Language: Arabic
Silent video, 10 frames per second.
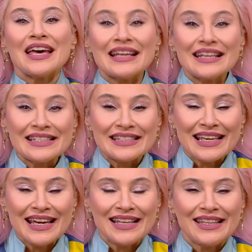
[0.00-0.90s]

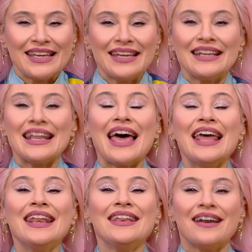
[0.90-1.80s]
رساله
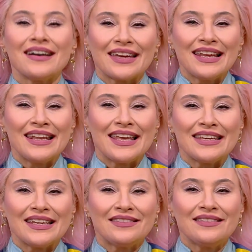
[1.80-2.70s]
لإلنا
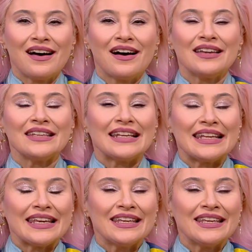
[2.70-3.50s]
كلياتنا يلي